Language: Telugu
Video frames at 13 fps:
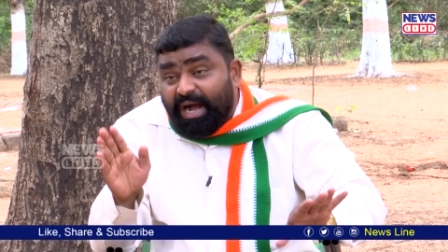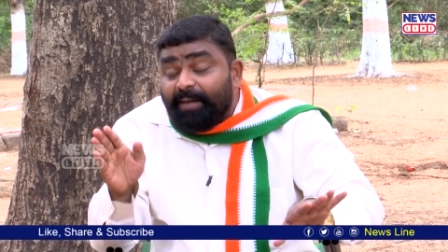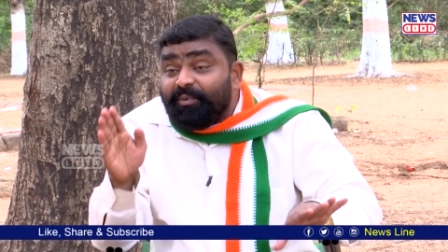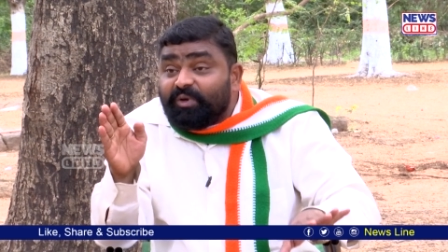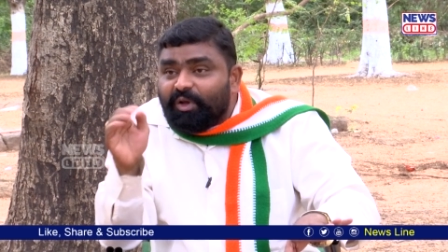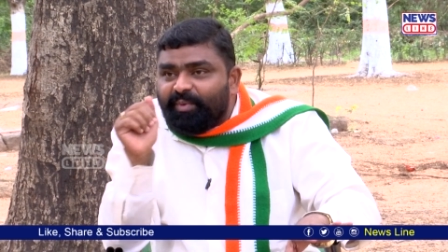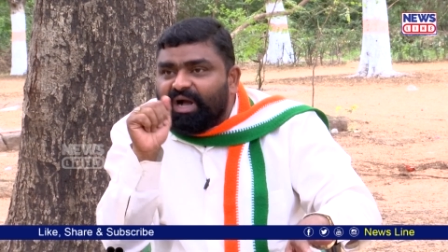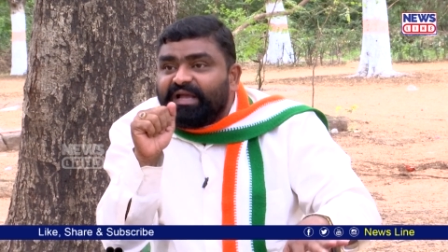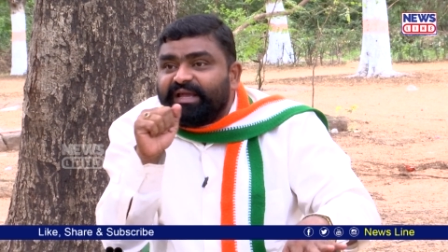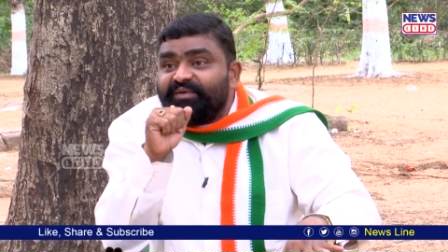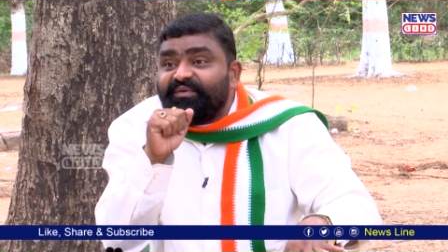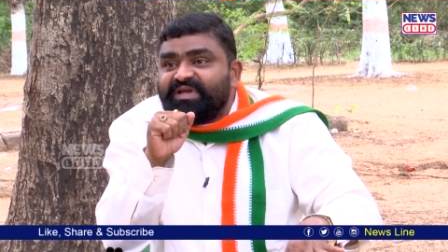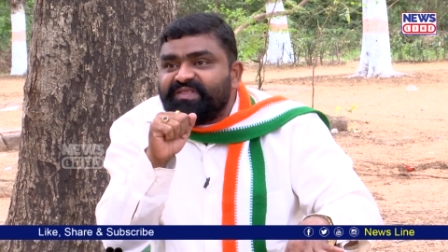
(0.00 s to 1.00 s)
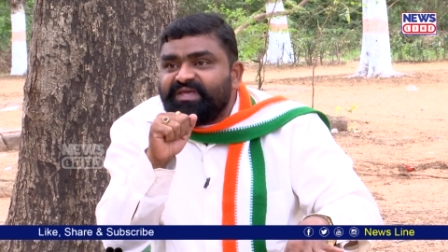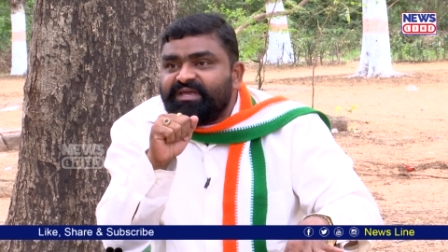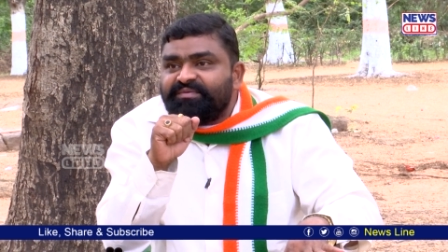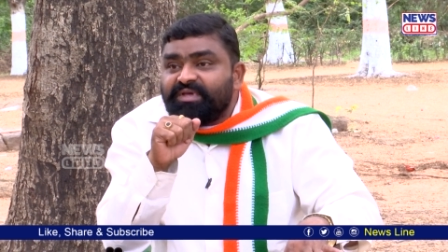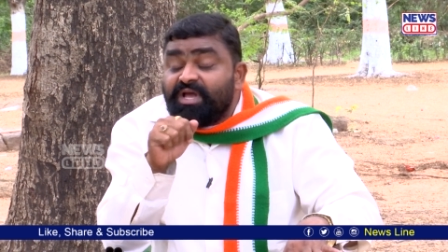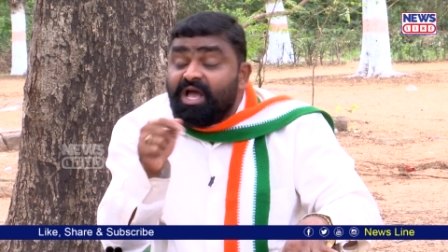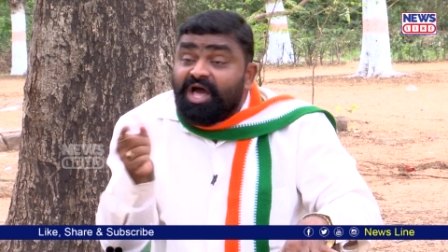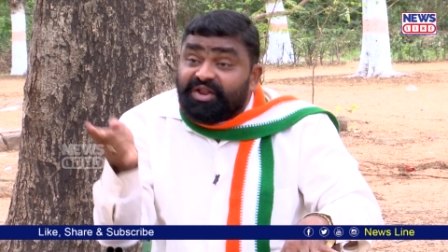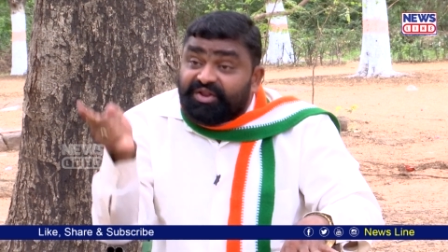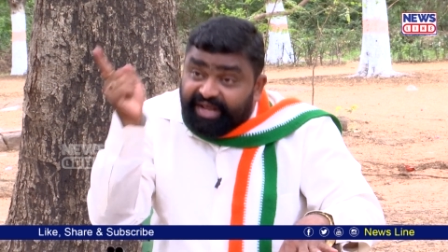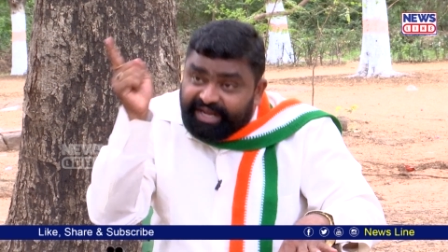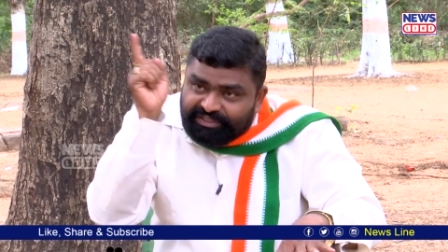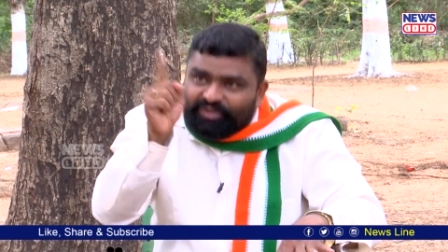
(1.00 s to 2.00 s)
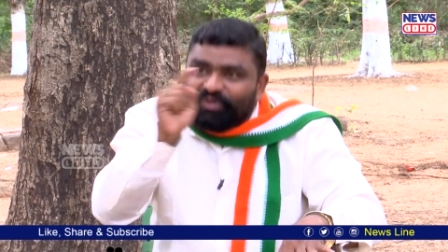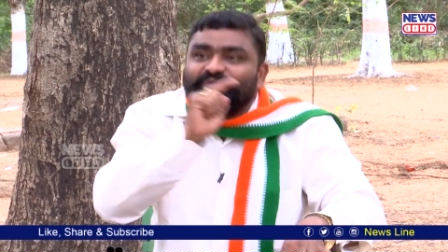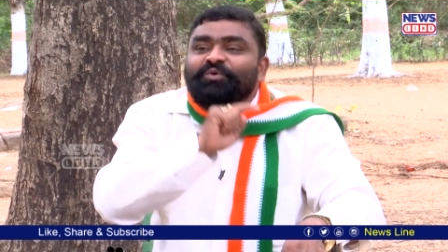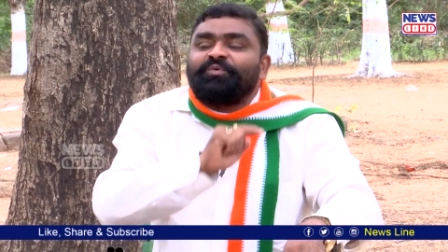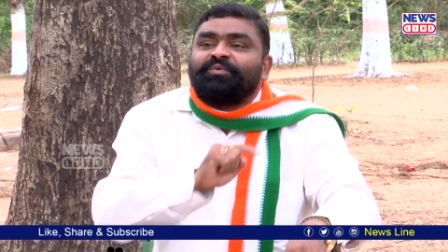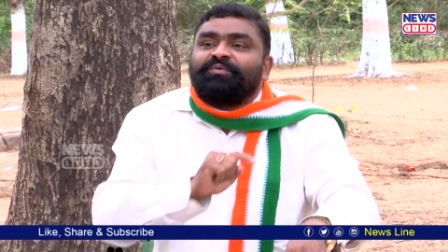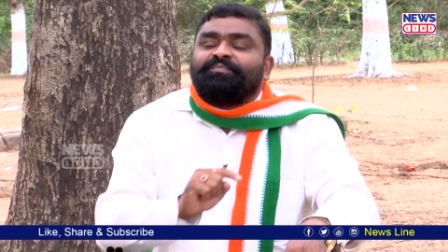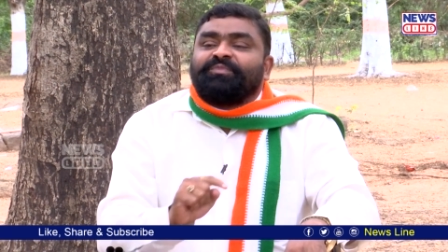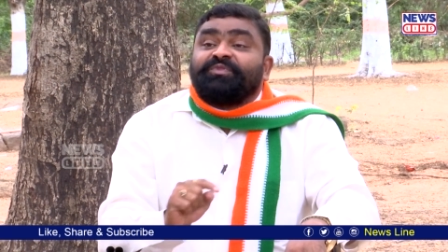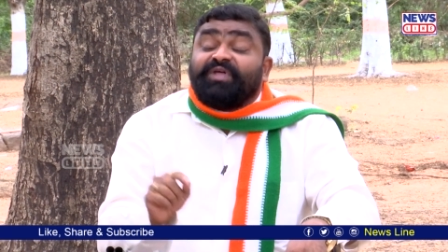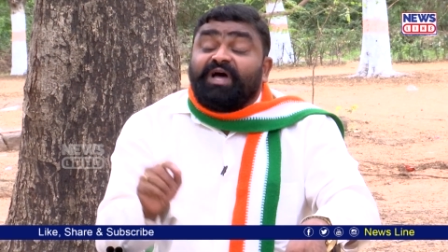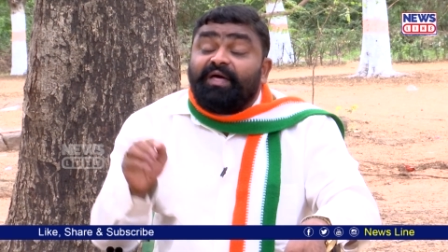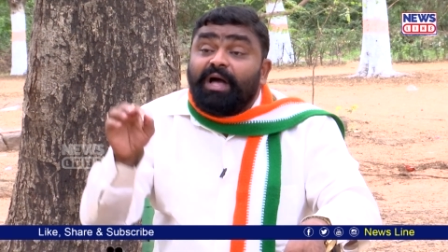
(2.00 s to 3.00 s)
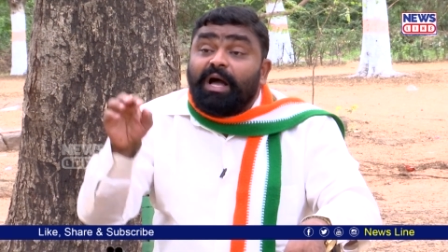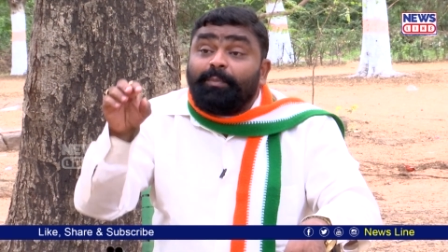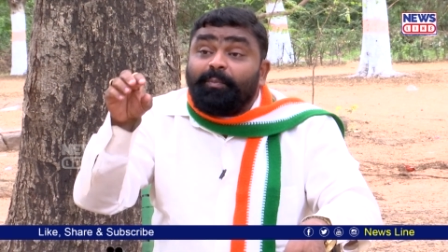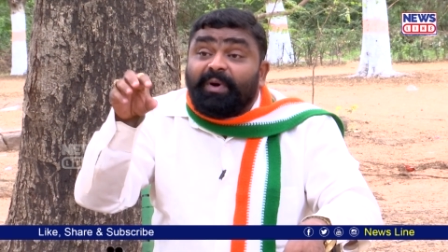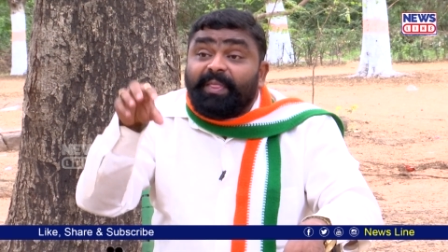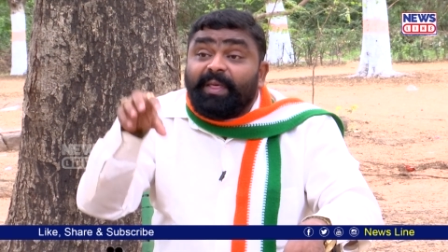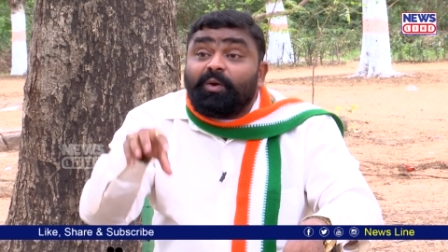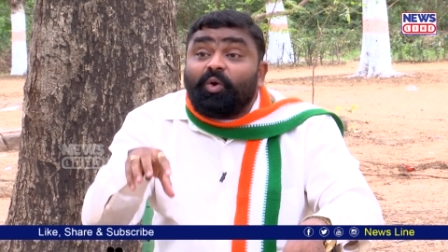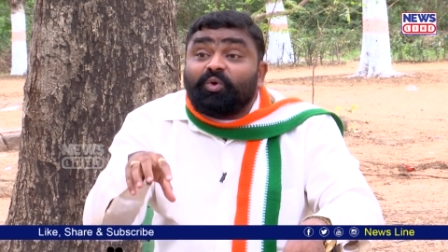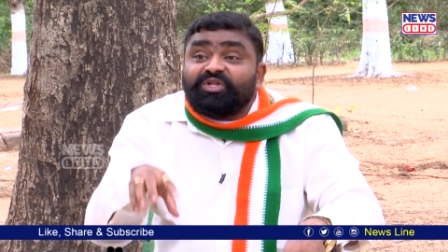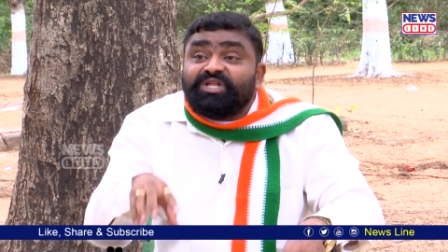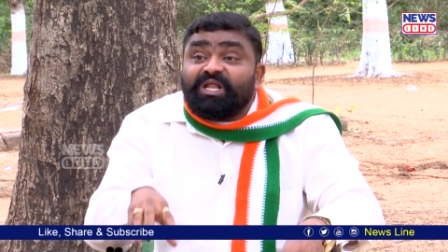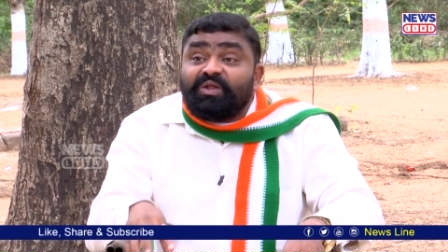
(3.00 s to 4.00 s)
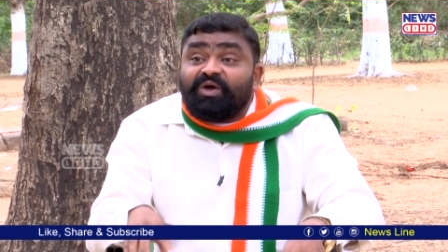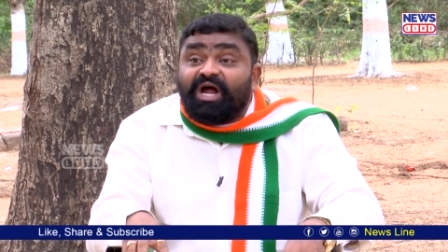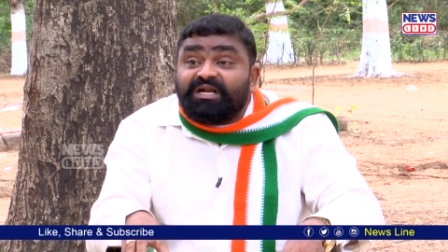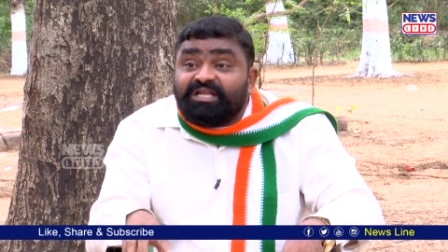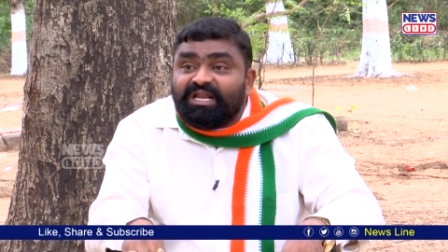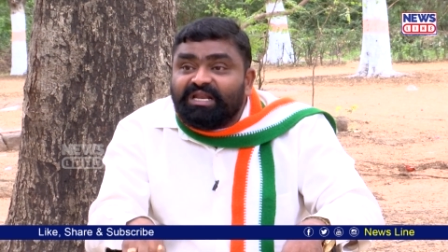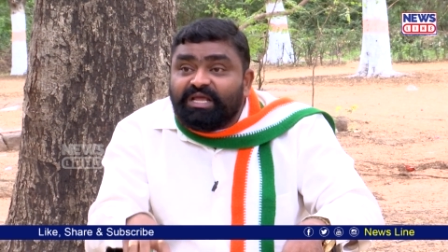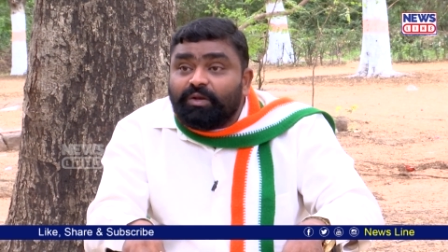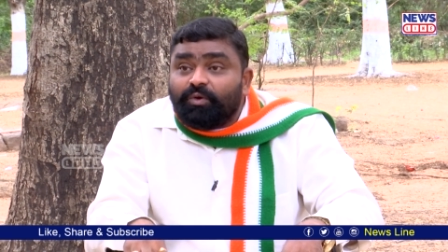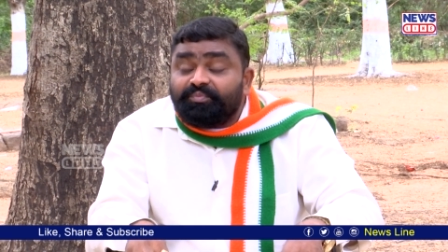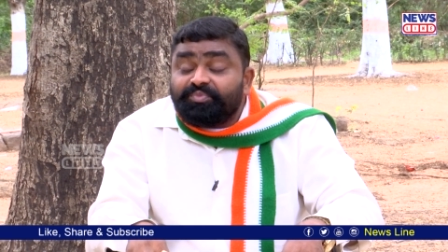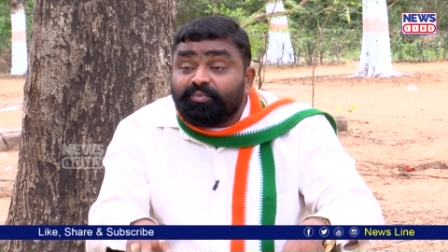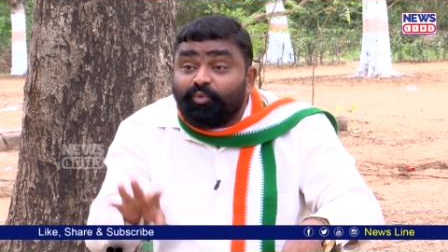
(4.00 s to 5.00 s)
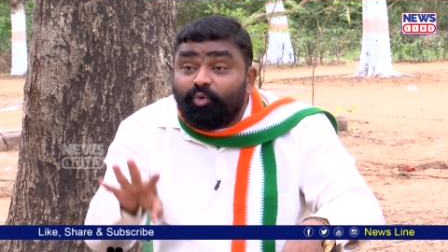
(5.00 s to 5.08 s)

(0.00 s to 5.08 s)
పాపంలో బాగా ఏమైంది రైతులు దాదాపు పదకొండు నెలలుగా ఢిల్లీలో hmm.